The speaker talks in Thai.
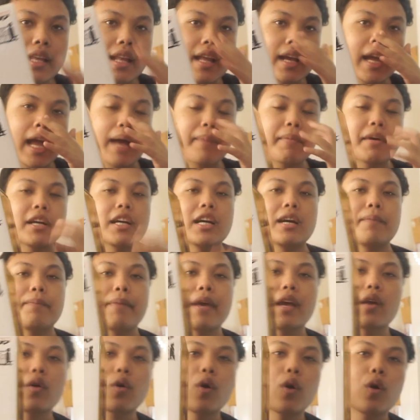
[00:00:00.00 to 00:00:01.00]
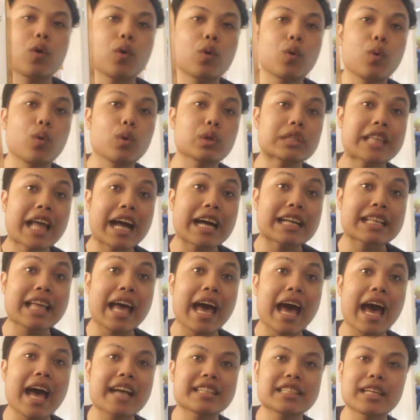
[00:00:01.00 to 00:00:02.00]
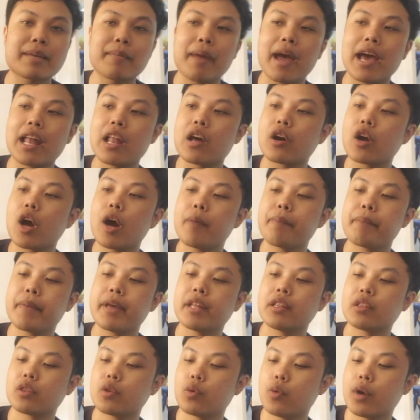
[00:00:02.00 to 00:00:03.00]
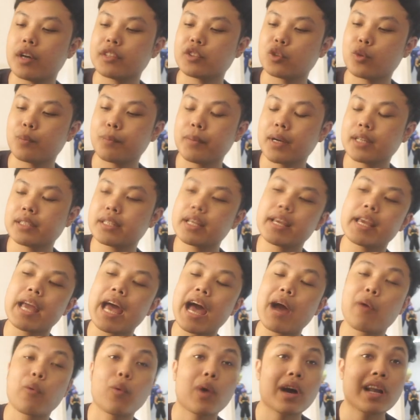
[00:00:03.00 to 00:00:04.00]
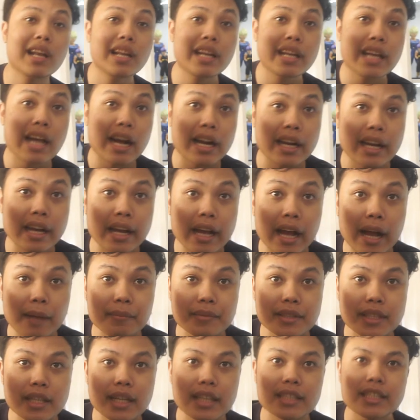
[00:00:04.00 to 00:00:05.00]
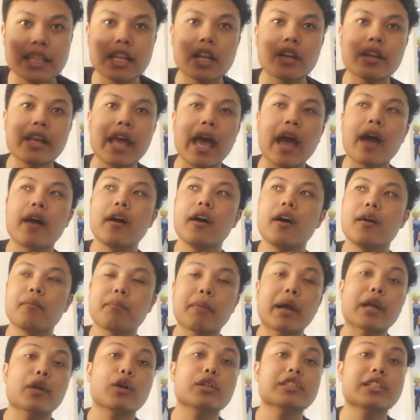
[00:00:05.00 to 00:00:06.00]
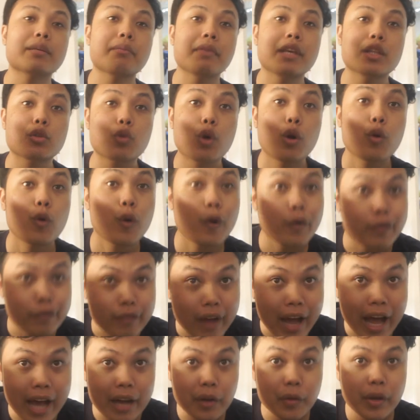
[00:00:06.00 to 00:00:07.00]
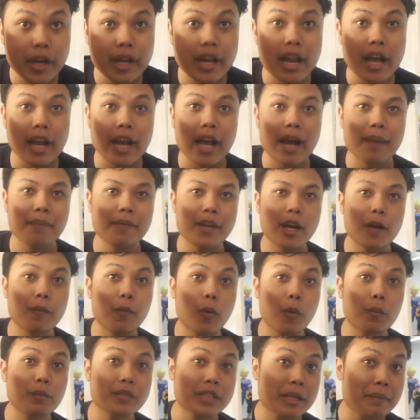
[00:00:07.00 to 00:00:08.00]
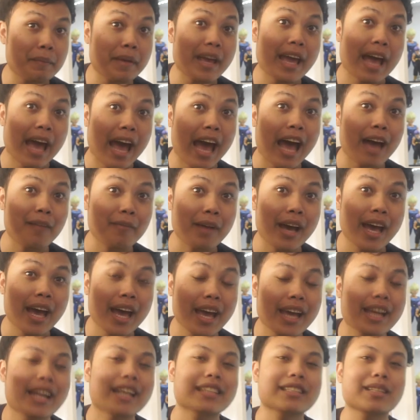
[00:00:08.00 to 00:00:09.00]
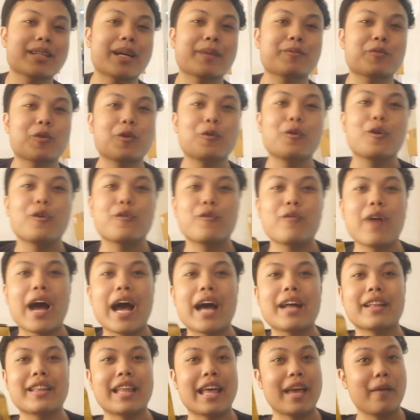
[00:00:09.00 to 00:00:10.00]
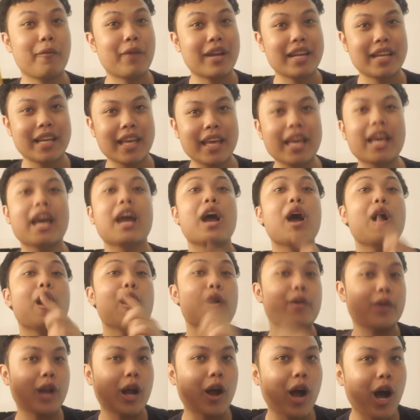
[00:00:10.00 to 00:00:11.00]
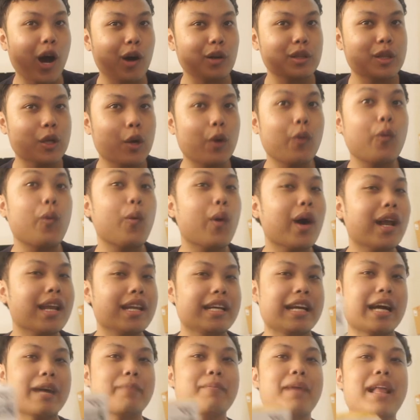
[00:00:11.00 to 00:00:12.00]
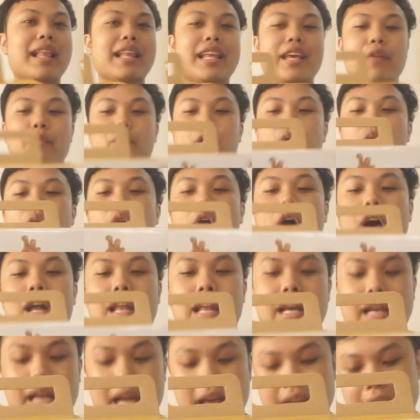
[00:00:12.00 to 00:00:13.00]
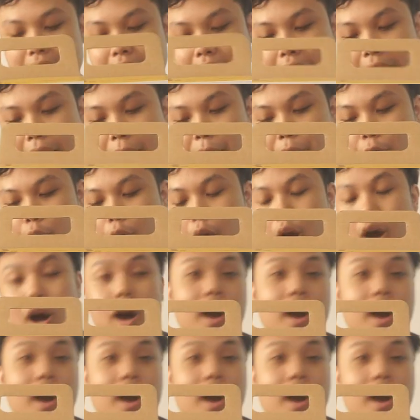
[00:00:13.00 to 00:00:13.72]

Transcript: นะครับก็คือเป็นโกคูตั้งท่าใช่ไหมแล้วก็เป็นตัวซูเปอร์ไซย่าหัวเหลืองนะครับซึ่งจริงแล้วเนี่ยมันก็จะมีตัวหัวฟ้าด้วยนะครับเดี๋ยวผมจะไปหามาให้นะสำหรับตัวหัวฟ้าในวันนี้เราเอาตัวหัวเหลืองมารีวิวก่อนแล้วกันนะครับก็